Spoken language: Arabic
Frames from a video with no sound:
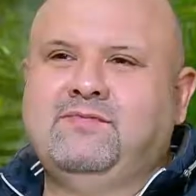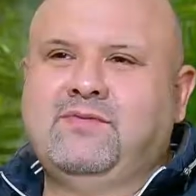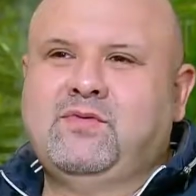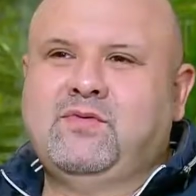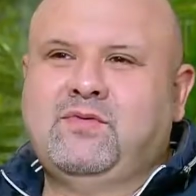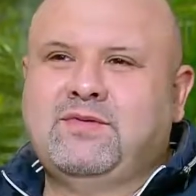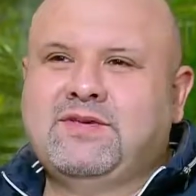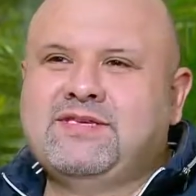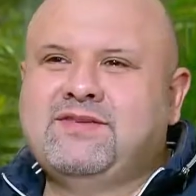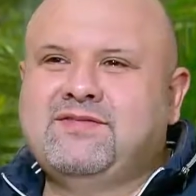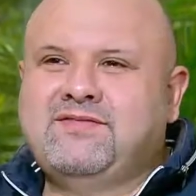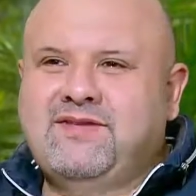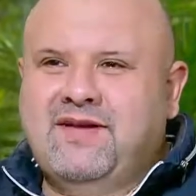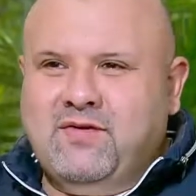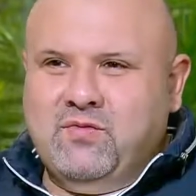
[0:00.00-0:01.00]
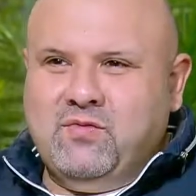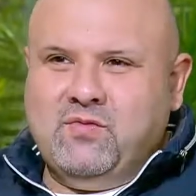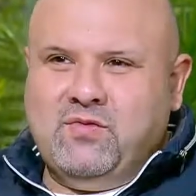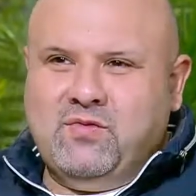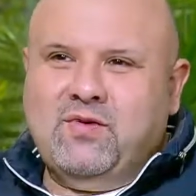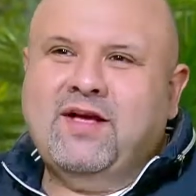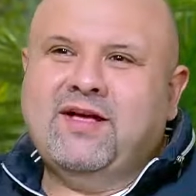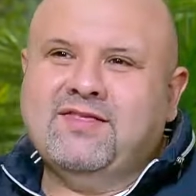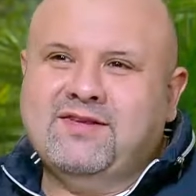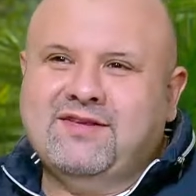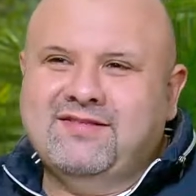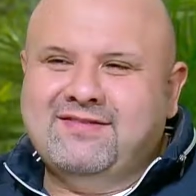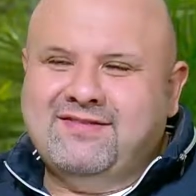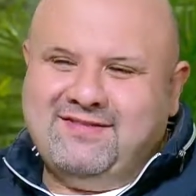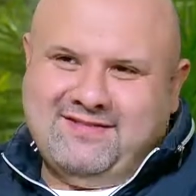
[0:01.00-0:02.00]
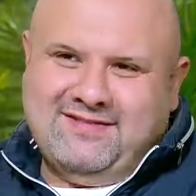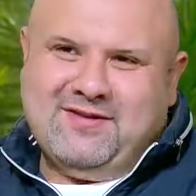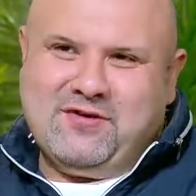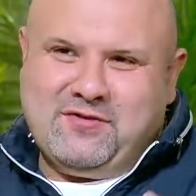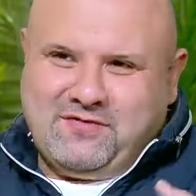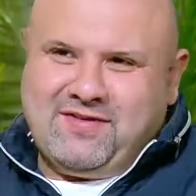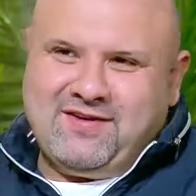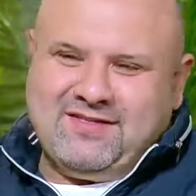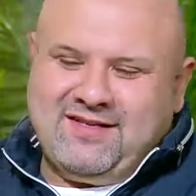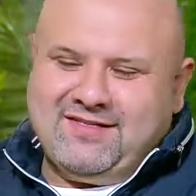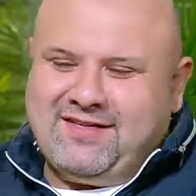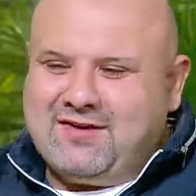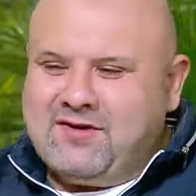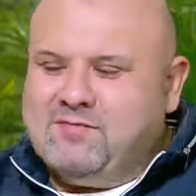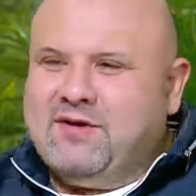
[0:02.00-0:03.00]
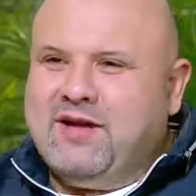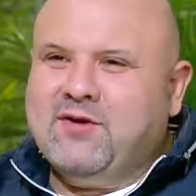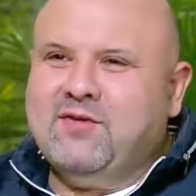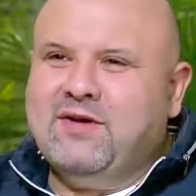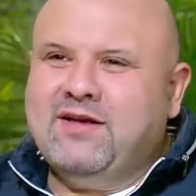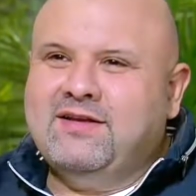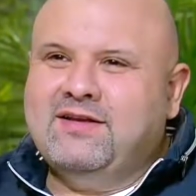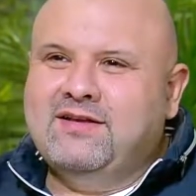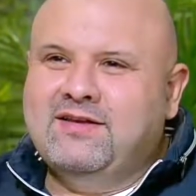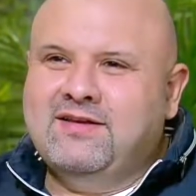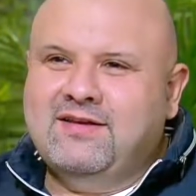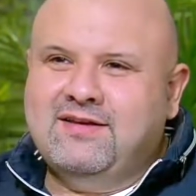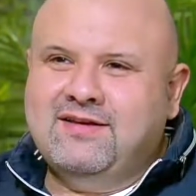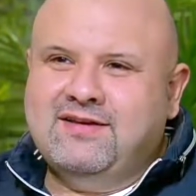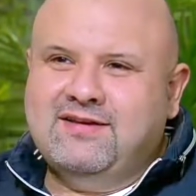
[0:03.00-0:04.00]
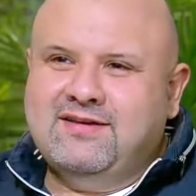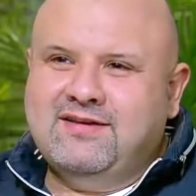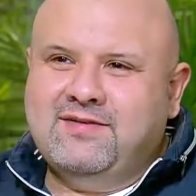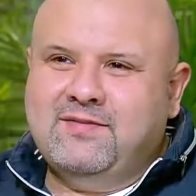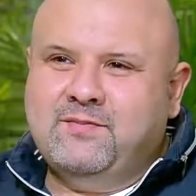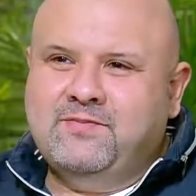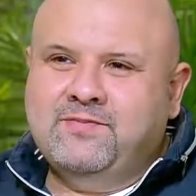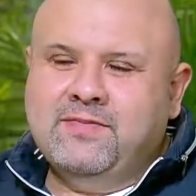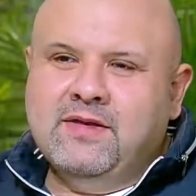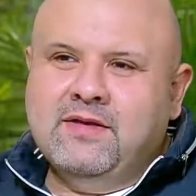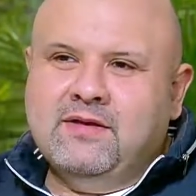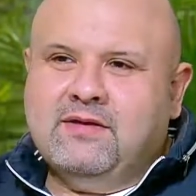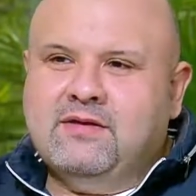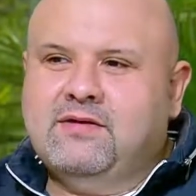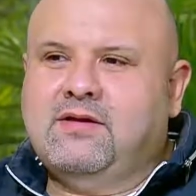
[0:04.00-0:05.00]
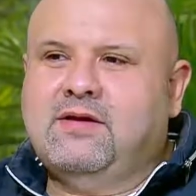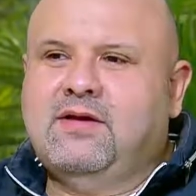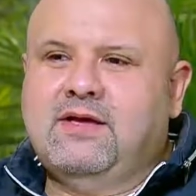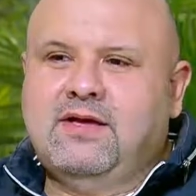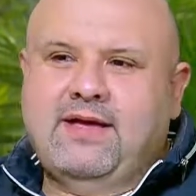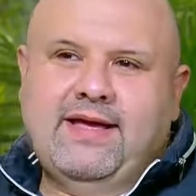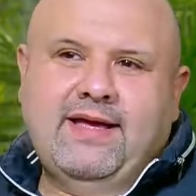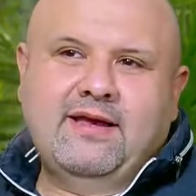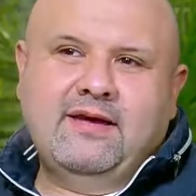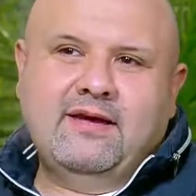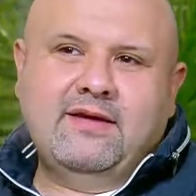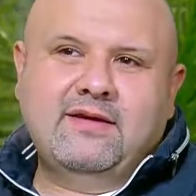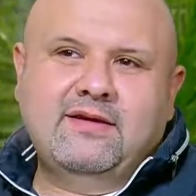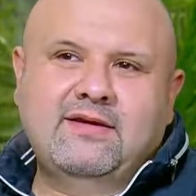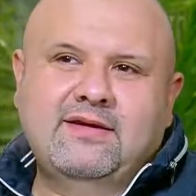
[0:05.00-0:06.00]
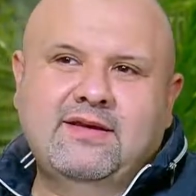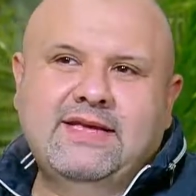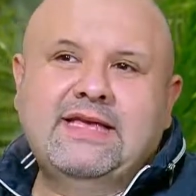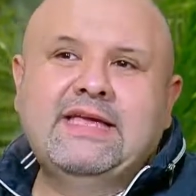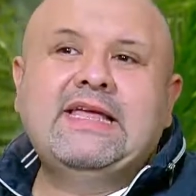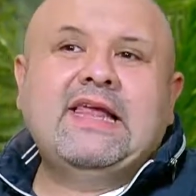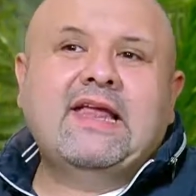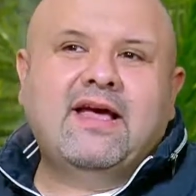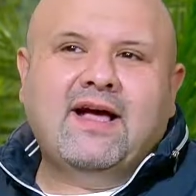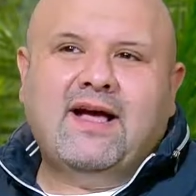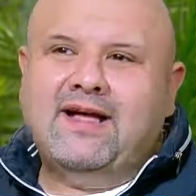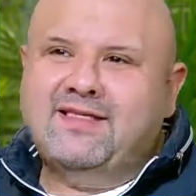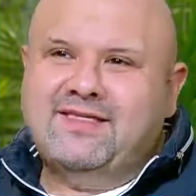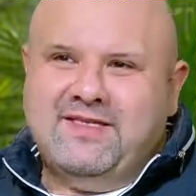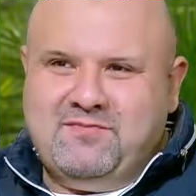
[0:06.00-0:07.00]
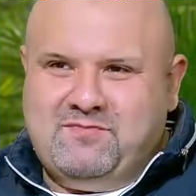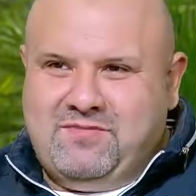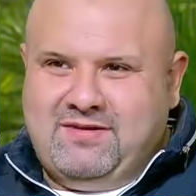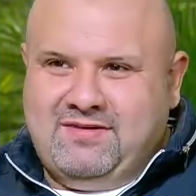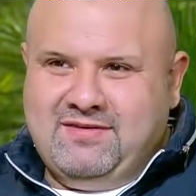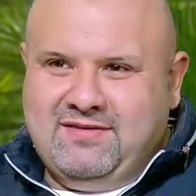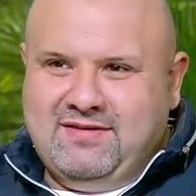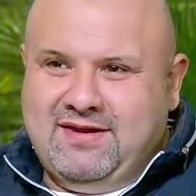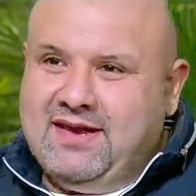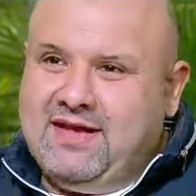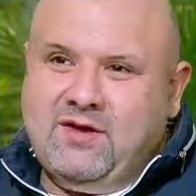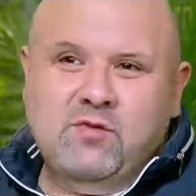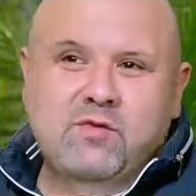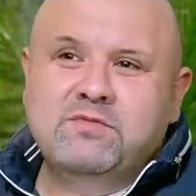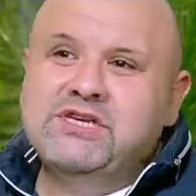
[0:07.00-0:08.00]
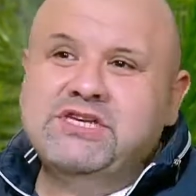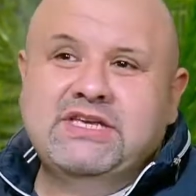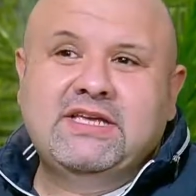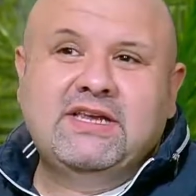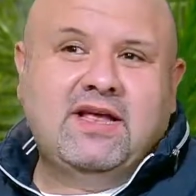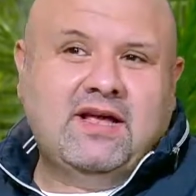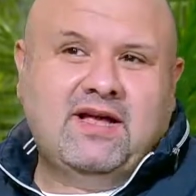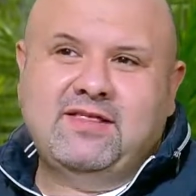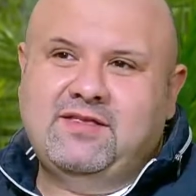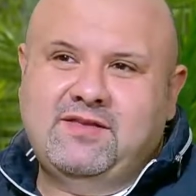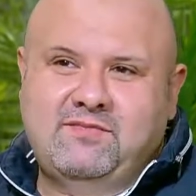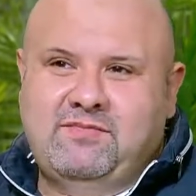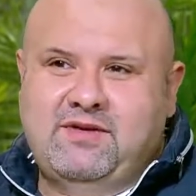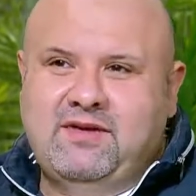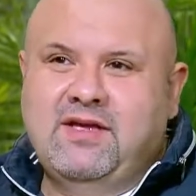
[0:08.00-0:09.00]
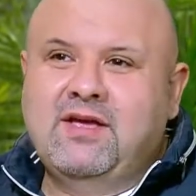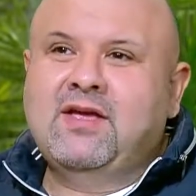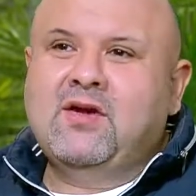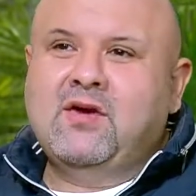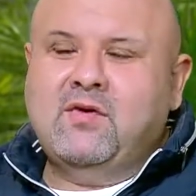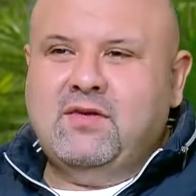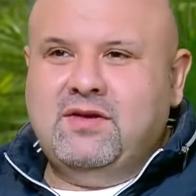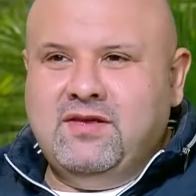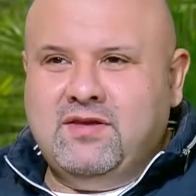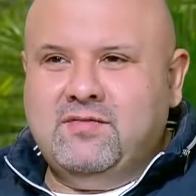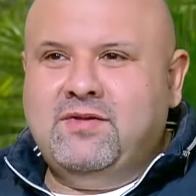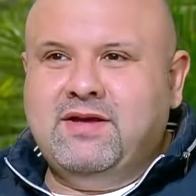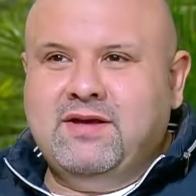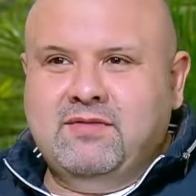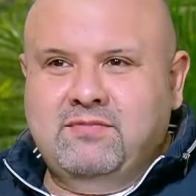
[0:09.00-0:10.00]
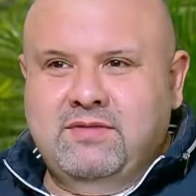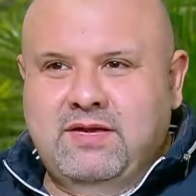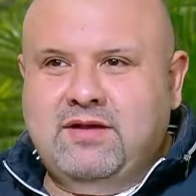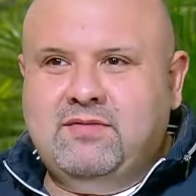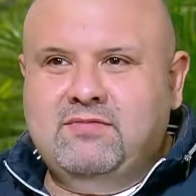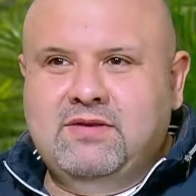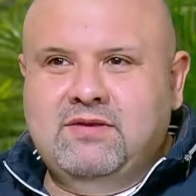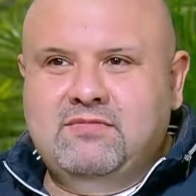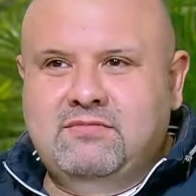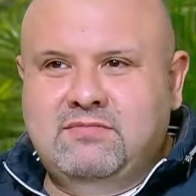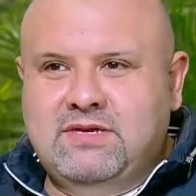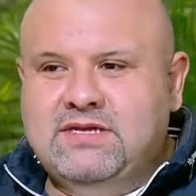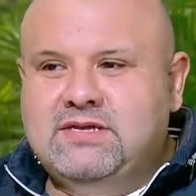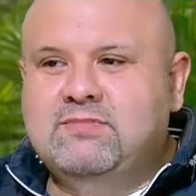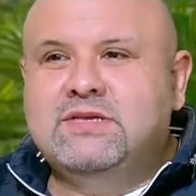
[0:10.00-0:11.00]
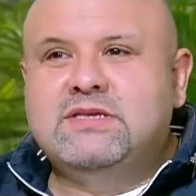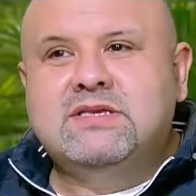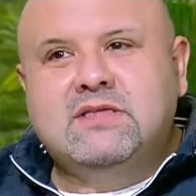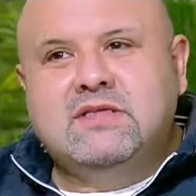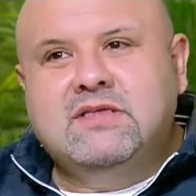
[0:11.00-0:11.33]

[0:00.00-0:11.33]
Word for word: هو بس في اول واحد رد يعني اتفرجت على التقرير معاكم يعني آآ آه، آآ آه، قال ان الى حد ما لا هو مش الى حد ما هو الايرباج بيحمي بنسبه 60%